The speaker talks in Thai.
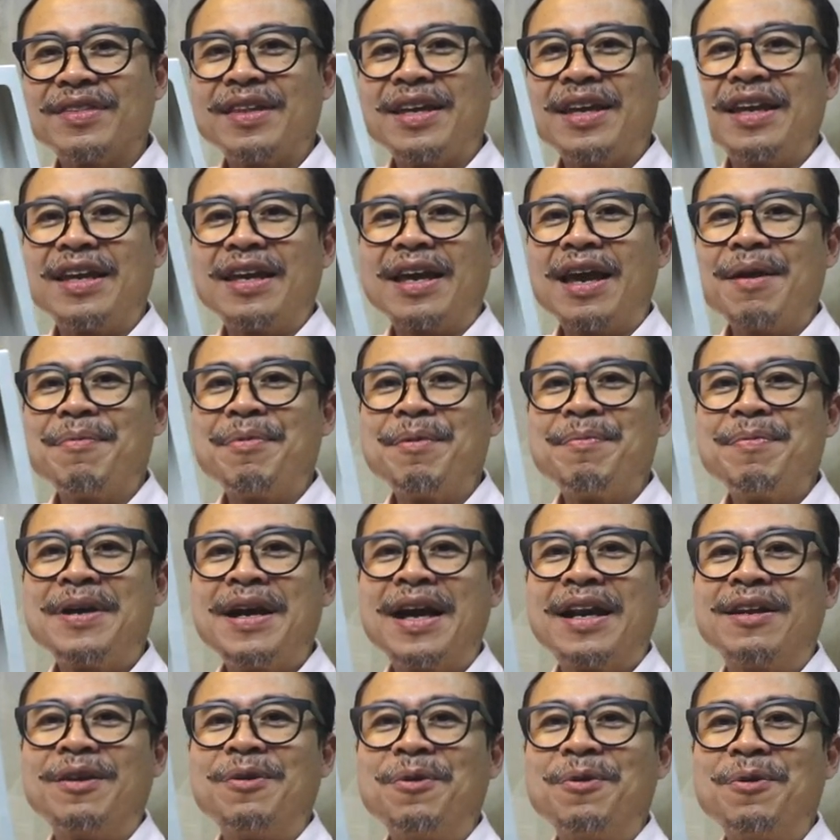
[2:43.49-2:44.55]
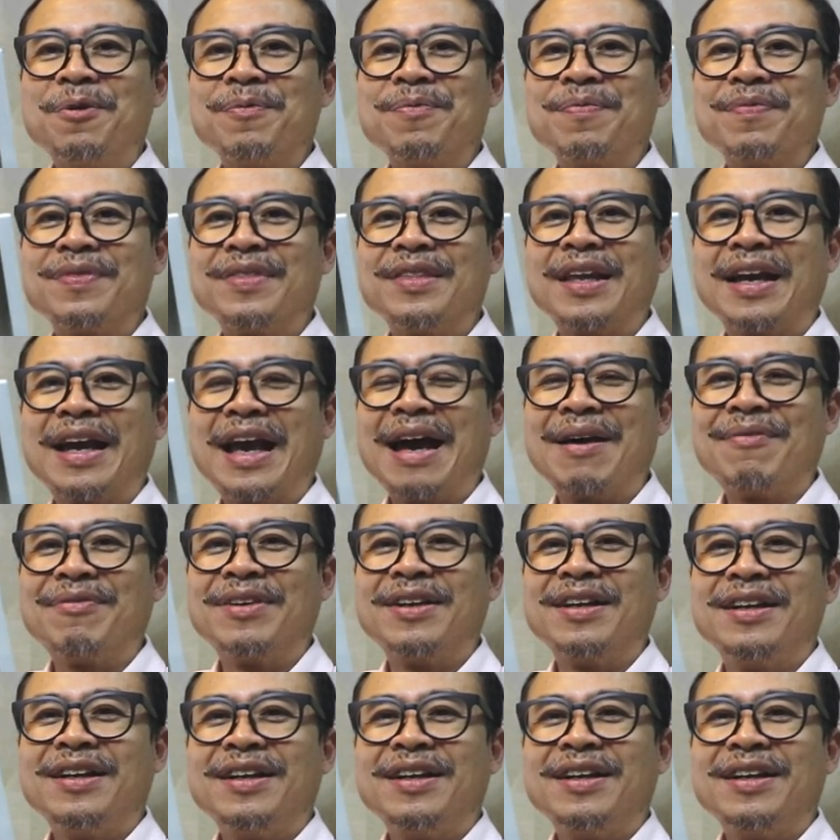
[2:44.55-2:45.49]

นี่ให้เพื่อนๆดูนะครับ